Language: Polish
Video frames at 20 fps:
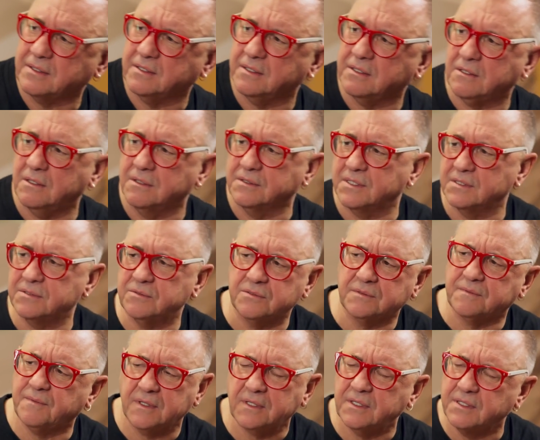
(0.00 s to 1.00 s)
chłopaki, koniec,
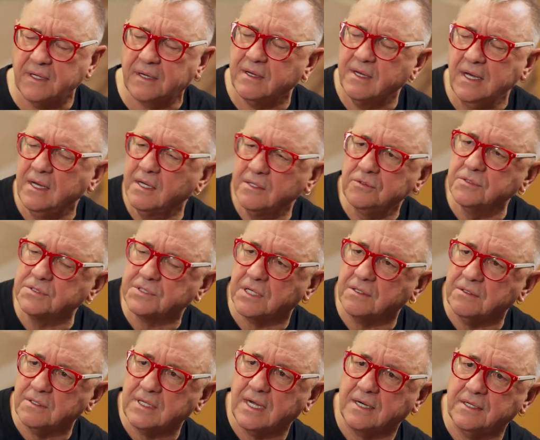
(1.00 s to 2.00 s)
już w ogóle nie, już
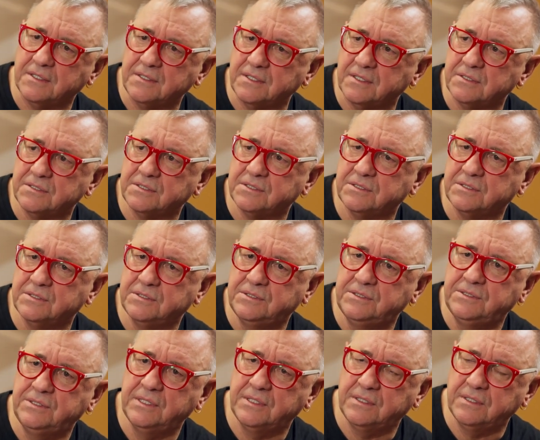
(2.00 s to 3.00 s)
tego dalej nie,
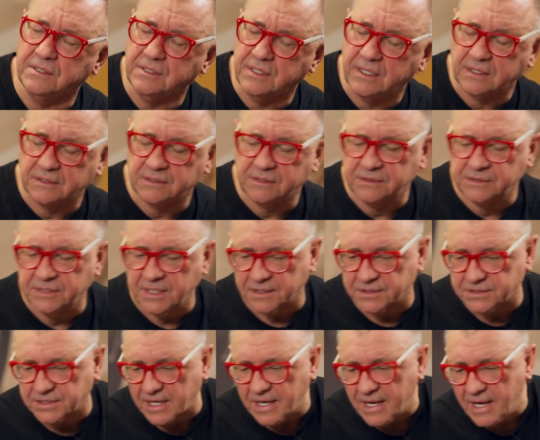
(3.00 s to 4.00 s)
nie
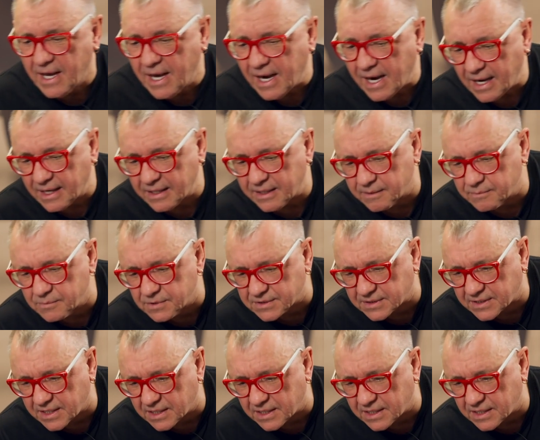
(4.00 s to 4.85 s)
zdzierżę, ale